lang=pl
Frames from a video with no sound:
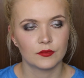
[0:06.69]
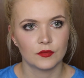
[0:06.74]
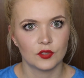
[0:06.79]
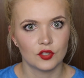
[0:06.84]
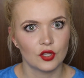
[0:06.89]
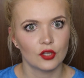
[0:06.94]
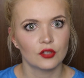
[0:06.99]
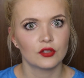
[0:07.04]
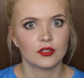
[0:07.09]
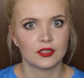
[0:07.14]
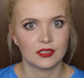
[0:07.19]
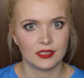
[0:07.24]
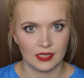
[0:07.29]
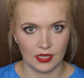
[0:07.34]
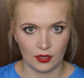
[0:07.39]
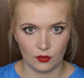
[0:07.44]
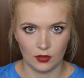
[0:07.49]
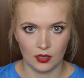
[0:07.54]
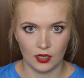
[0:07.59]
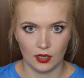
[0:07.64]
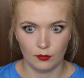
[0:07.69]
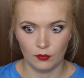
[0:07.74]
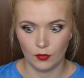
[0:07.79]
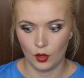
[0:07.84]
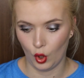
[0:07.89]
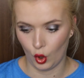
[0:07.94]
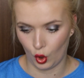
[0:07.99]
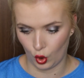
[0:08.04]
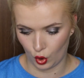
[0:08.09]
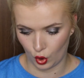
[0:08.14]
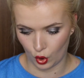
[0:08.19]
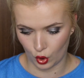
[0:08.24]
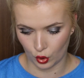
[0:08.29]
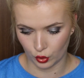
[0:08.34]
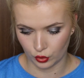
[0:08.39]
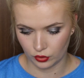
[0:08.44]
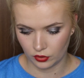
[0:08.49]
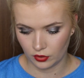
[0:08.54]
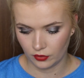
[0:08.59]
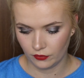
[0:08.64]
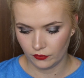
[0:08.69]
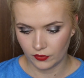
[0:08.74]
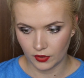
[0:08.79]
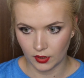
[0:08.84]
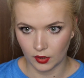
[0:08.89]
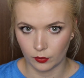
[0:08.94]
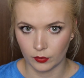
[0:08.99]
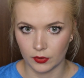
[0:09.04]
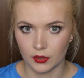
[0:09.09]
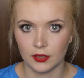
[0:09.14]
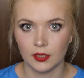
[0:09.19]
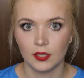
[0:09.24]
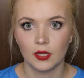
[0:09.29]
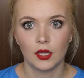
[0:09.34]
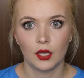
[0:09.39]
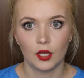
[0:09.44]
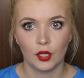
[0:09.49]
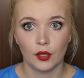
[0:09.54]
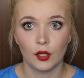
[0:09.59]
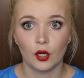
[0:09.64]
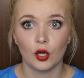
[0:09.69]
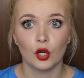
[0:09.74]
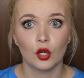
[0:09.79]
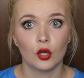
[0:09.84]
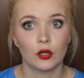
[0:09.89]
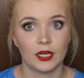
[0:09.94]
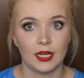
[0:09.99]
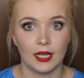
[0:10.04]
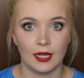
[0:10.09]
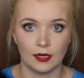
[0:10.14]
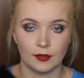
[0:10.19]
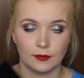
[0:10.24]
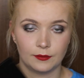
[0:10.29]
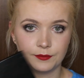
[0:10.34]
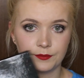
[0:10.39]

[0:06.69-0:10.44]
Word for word: co dostałam od firmy L'Oreal.